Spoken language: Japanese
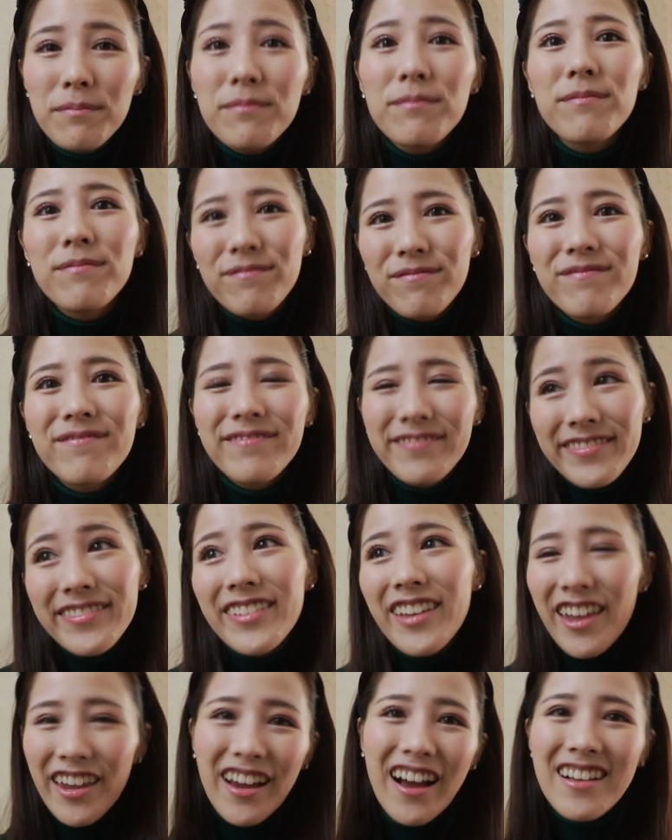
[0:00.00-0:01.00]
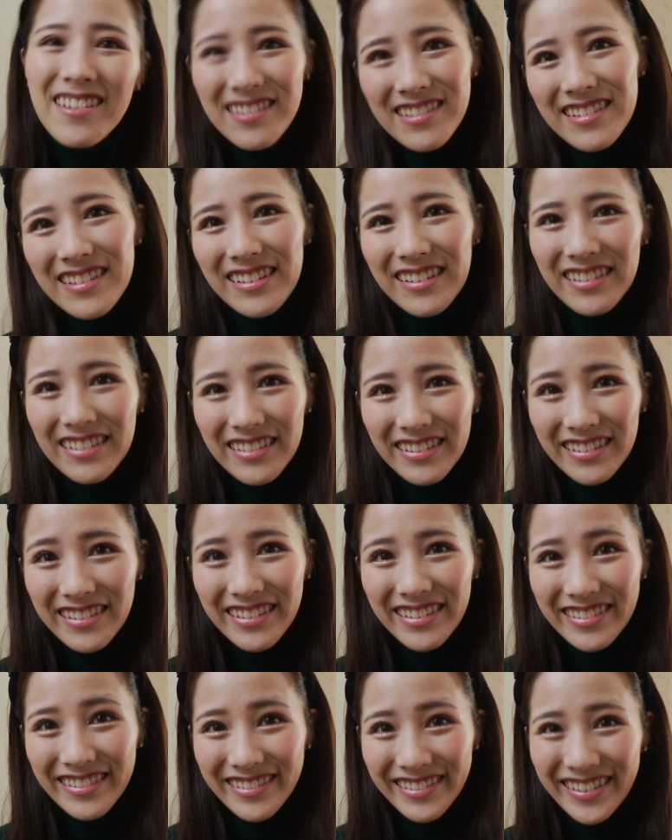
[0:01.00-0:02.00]
うん。いい感じ。
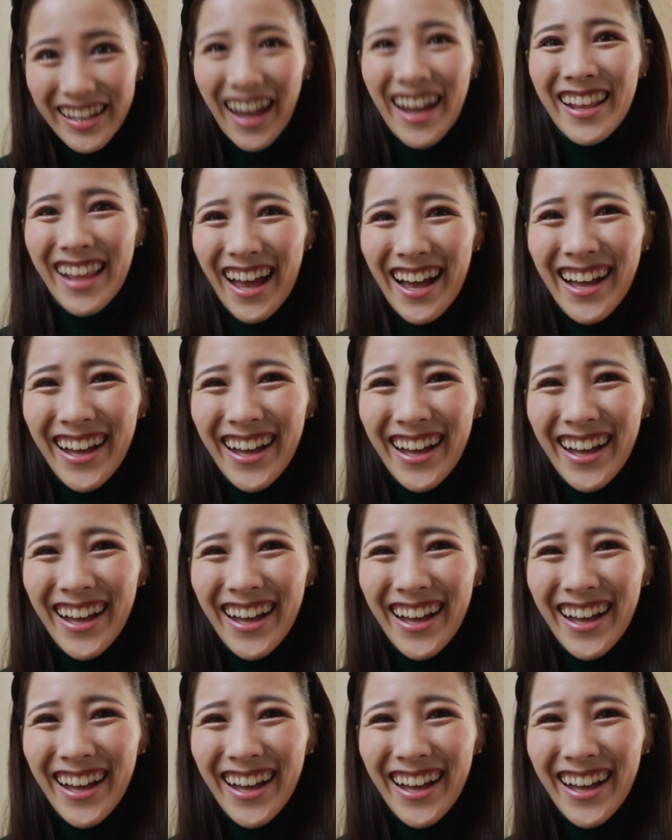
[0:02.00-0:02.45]
みたいな。